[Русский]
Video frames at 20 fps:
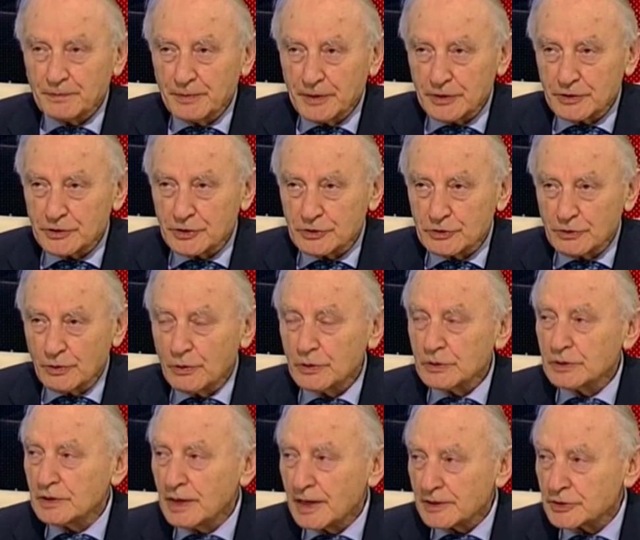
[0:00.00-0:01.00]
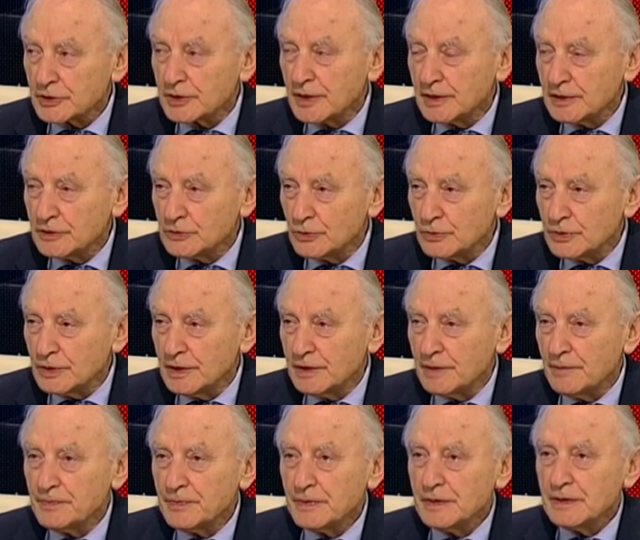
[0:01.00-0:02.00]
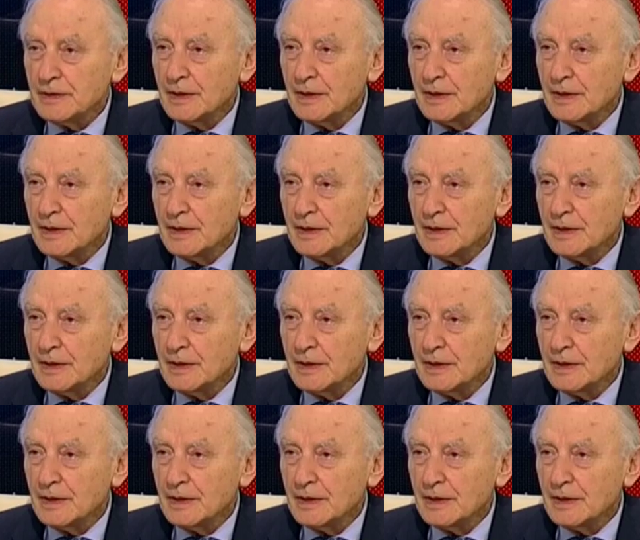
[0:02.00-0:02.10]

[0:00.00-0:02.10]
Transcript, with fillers: Перед жизнью. Он так же, как и другие,